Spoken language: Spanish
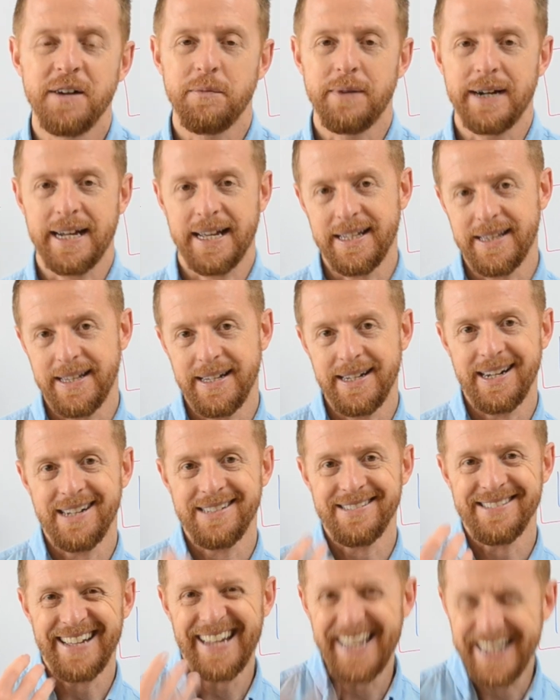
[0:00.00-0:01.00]
para que
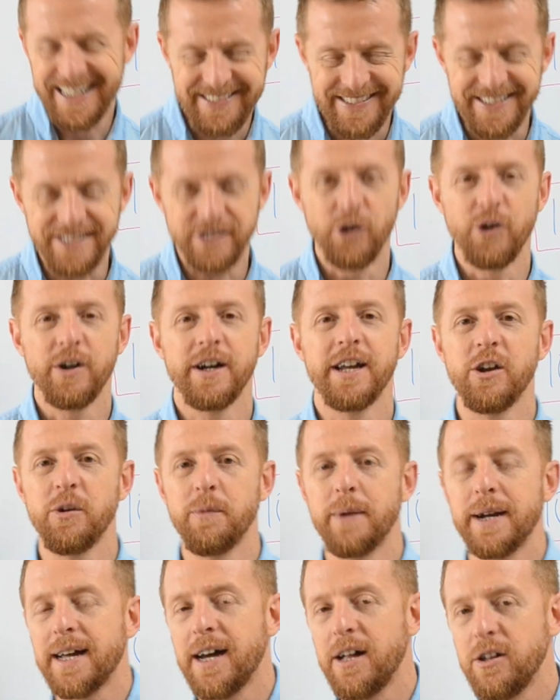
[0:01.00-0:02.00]
tengas éxito en los
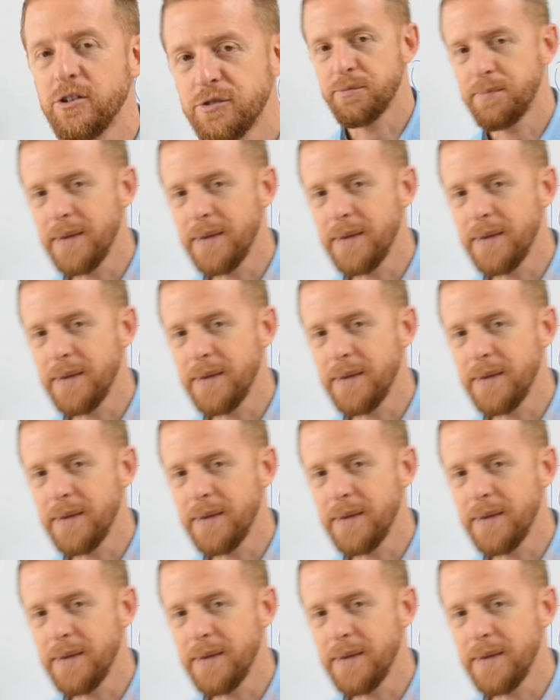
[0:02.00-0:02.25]
mercados.